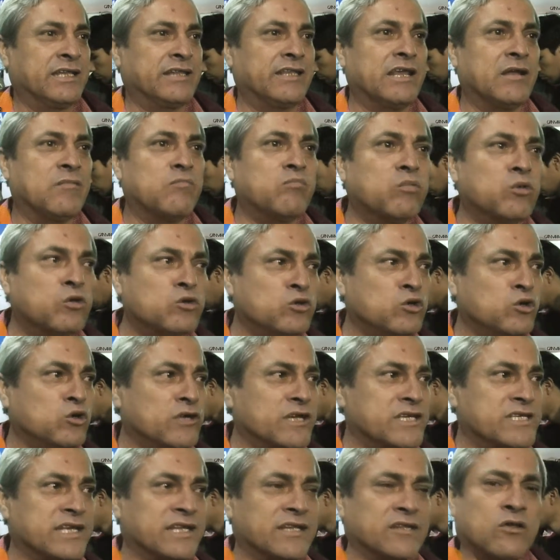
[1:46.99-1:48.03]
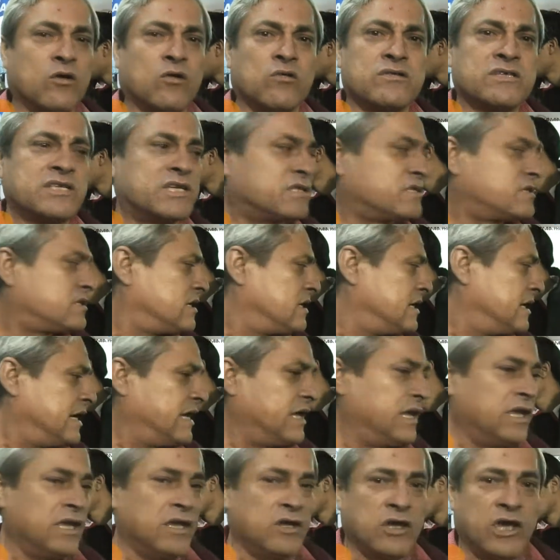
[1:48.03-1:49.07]
del mundo de ese entonces.
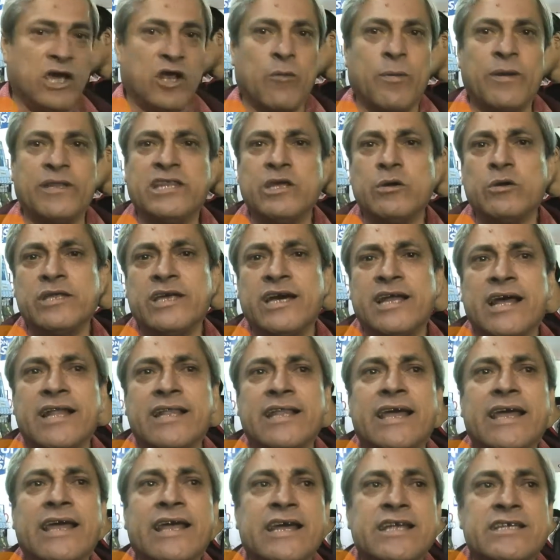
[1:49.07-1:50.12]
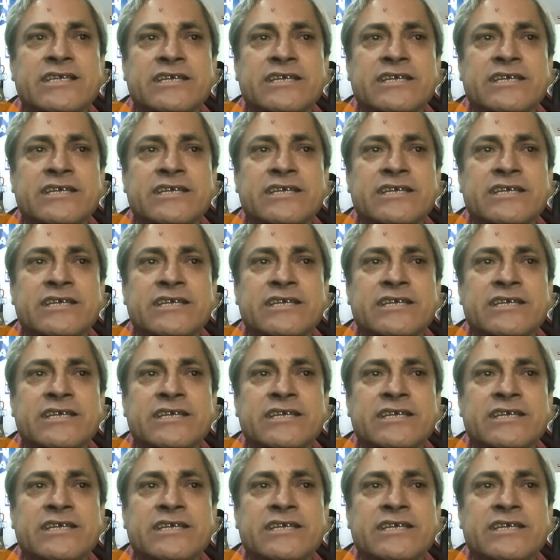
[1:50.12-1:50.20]
El objetivo de Arana era